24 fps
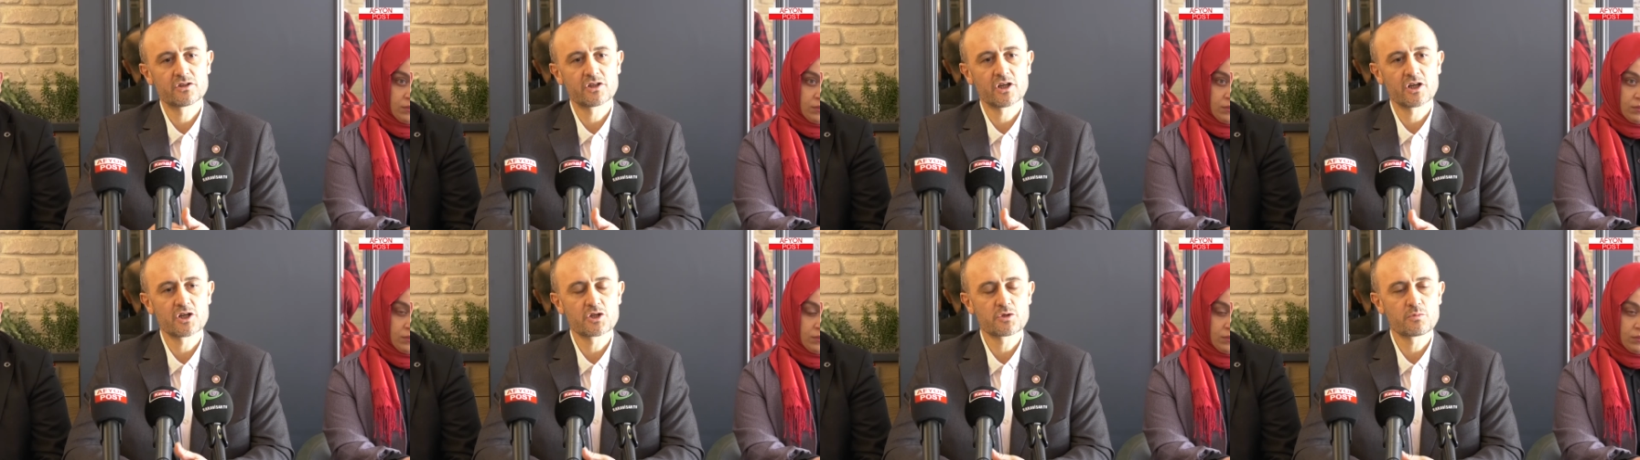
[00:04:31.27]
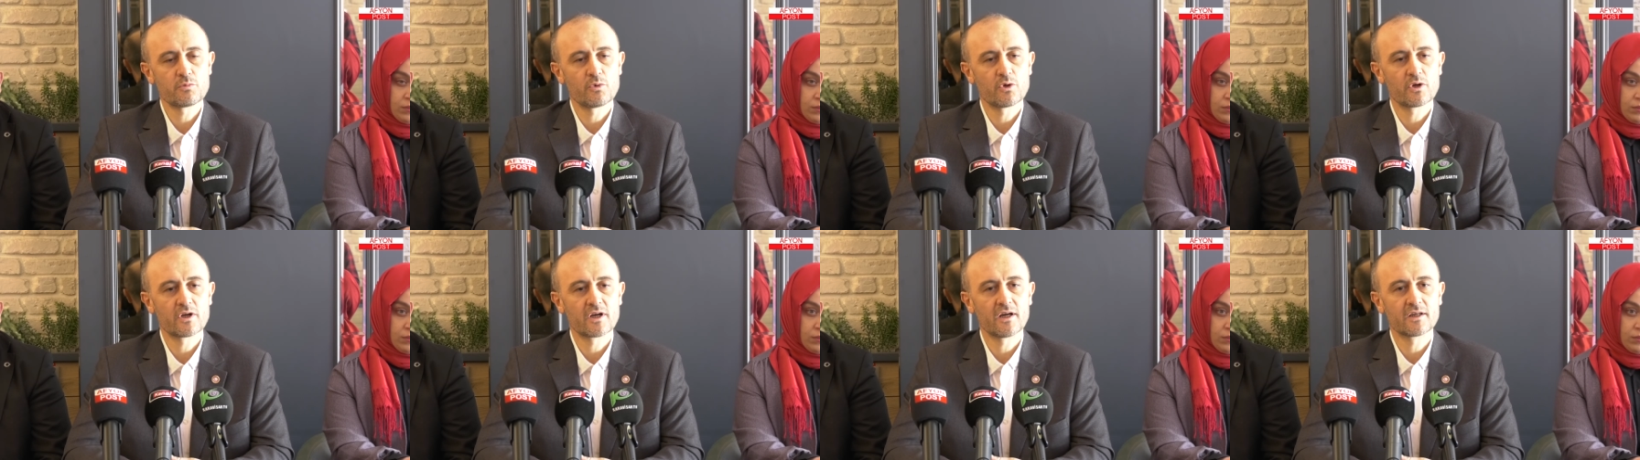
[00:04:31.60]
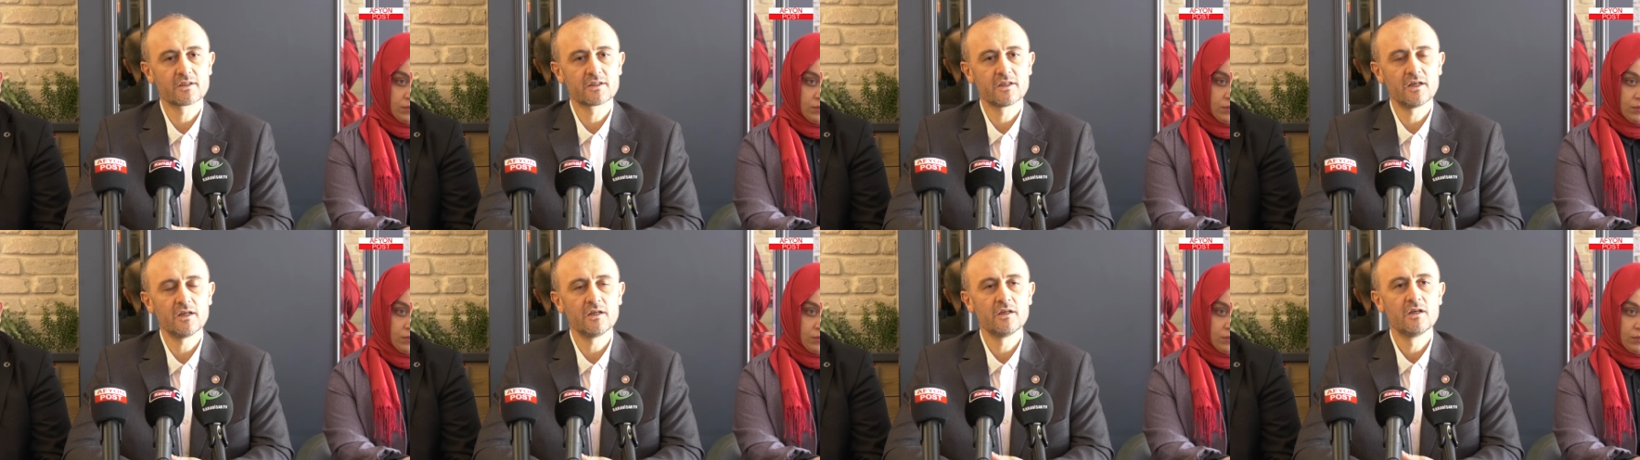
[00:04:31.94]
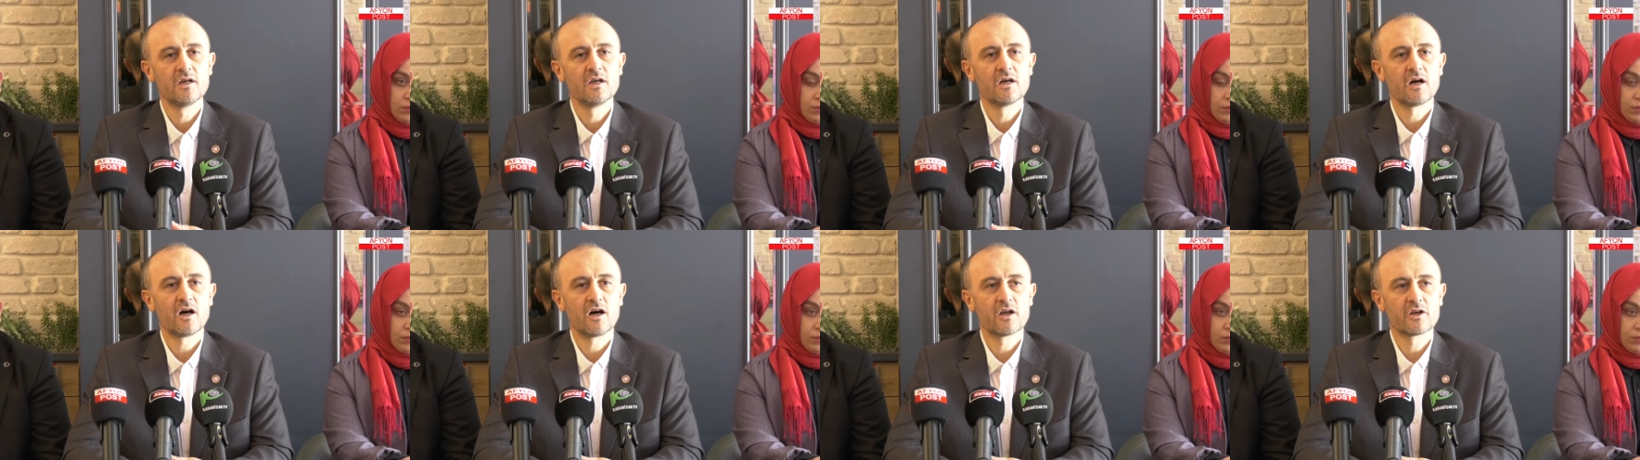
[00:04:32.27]
çalışma olarak da
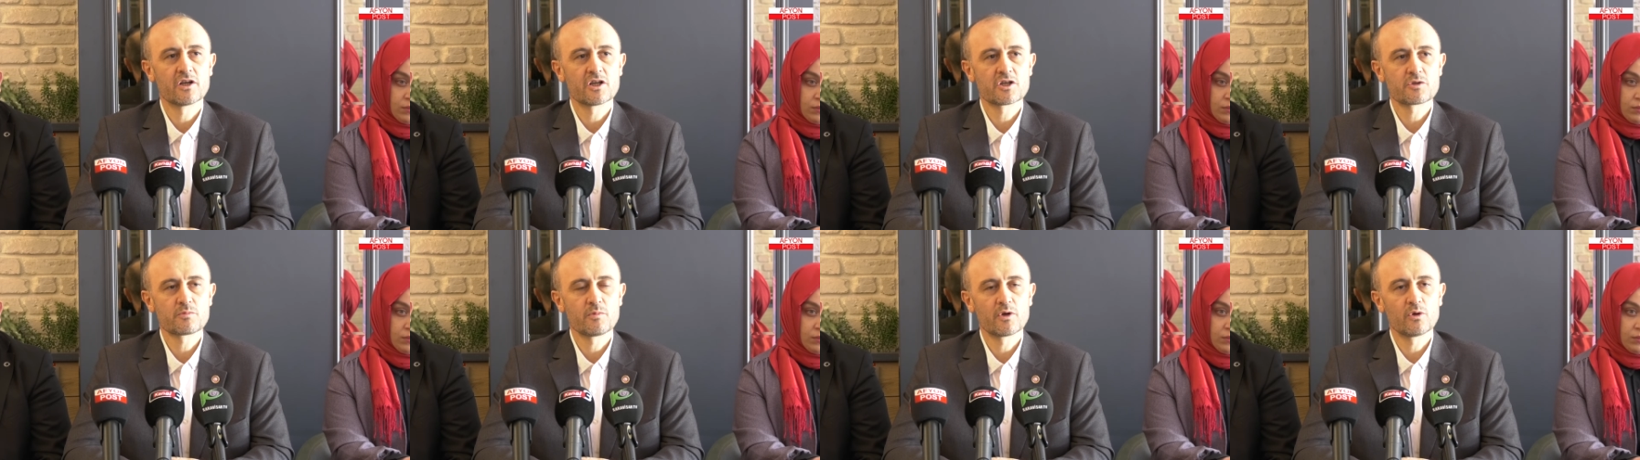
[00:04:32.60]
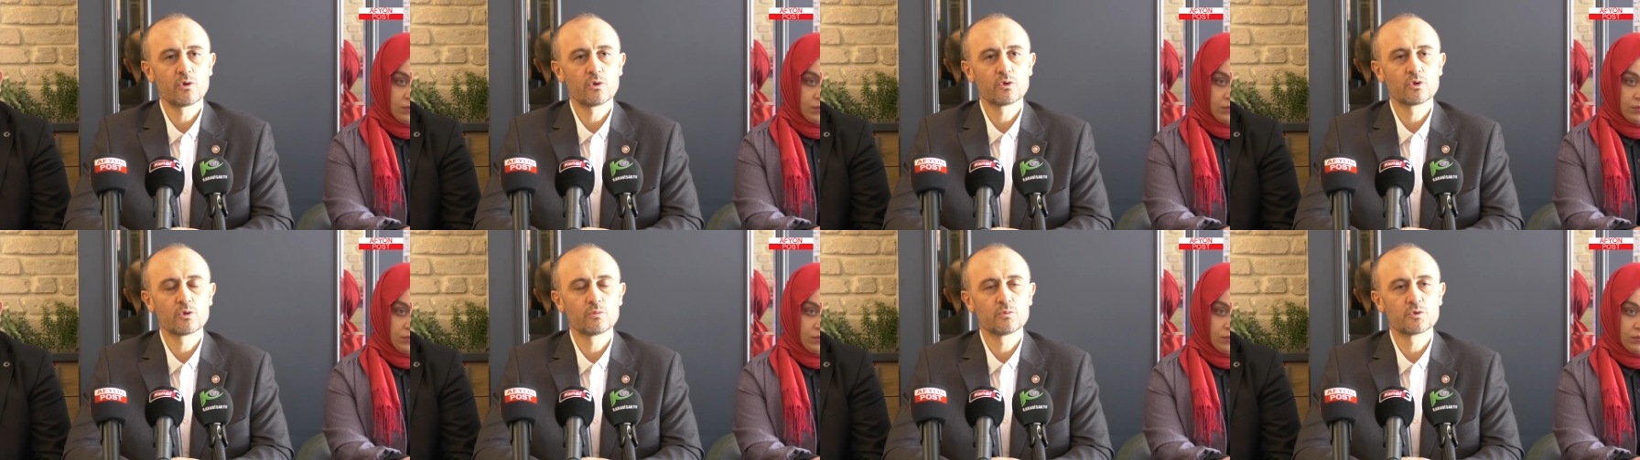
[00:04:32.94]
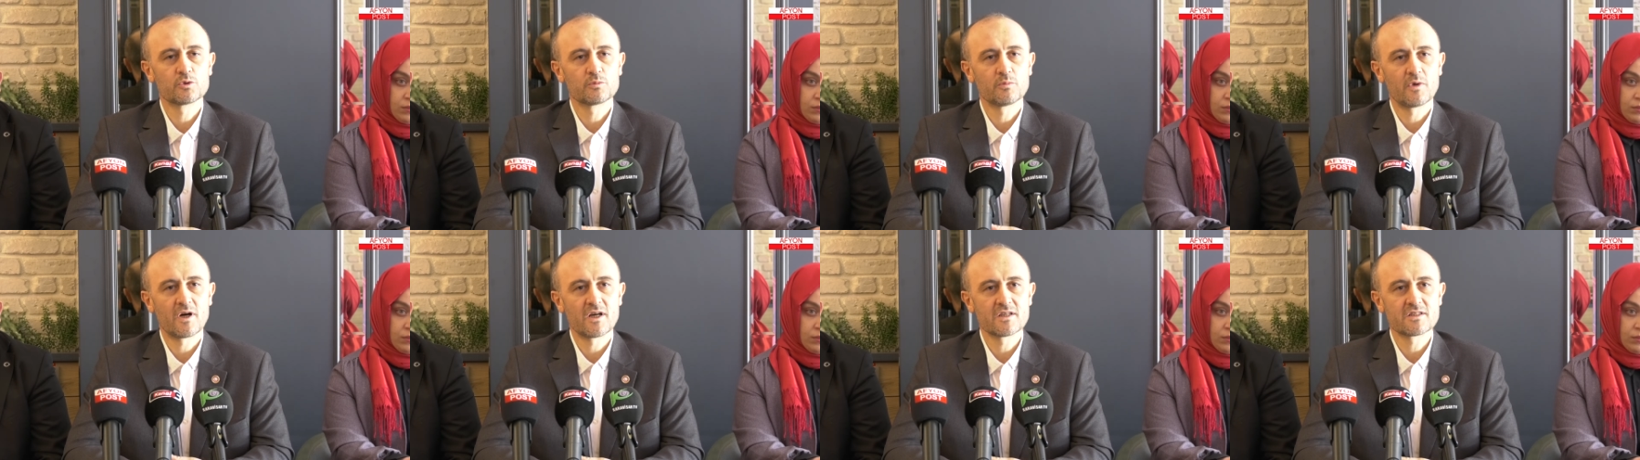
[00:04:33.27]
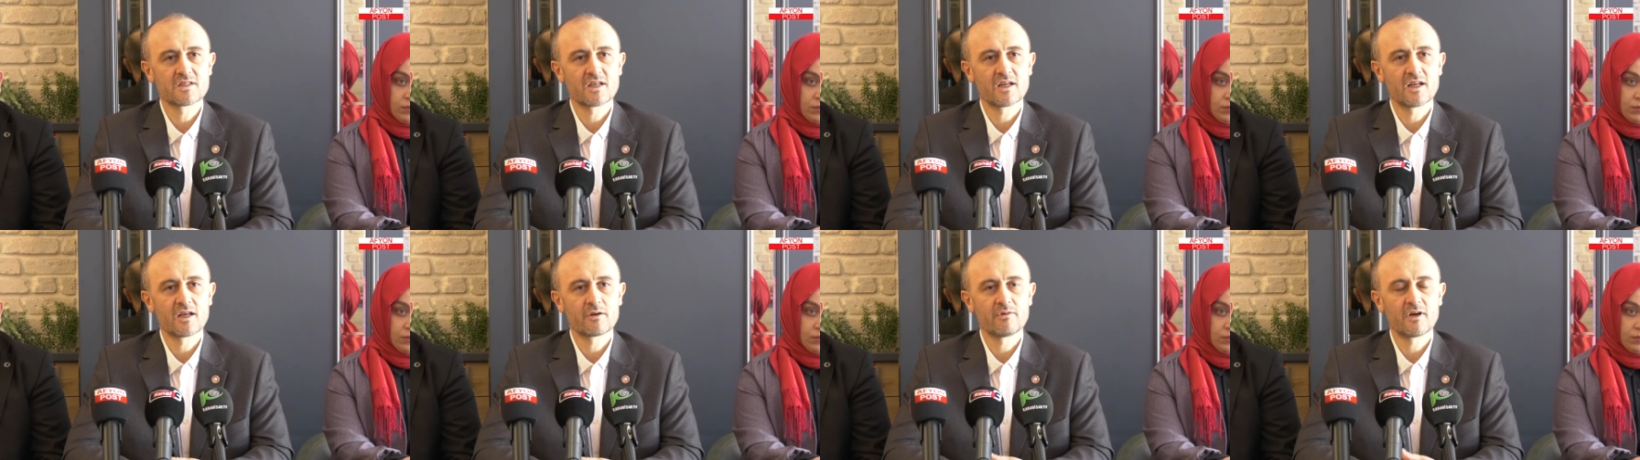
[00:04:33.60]
anlaşmalı olduğumuz
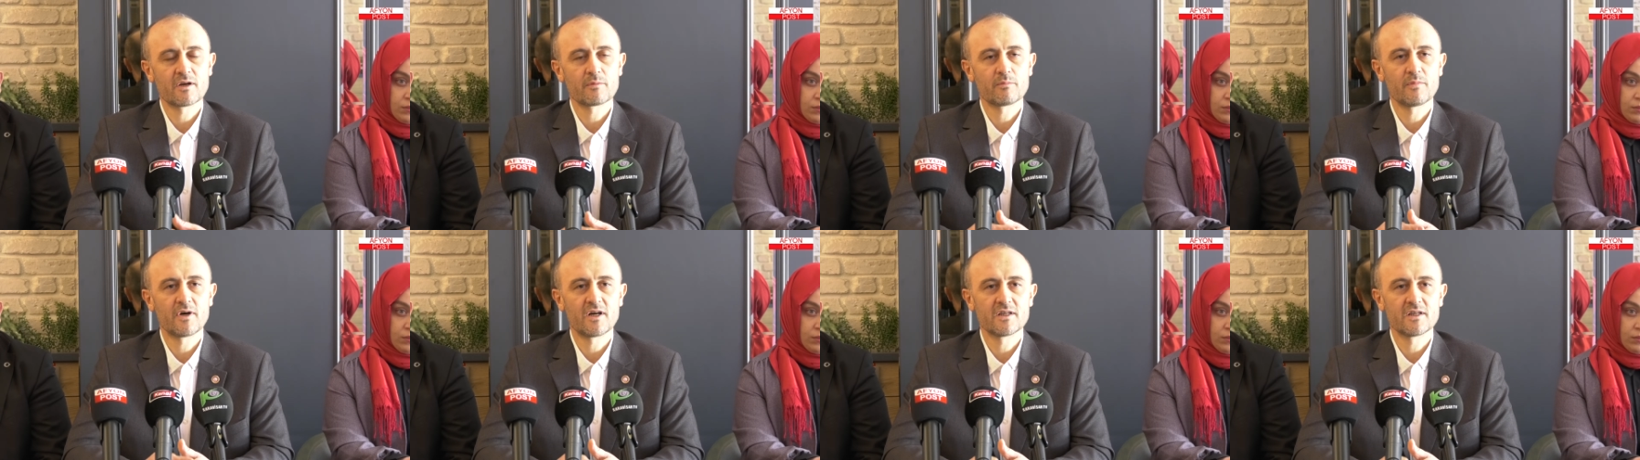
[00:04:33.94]
mağazalar var.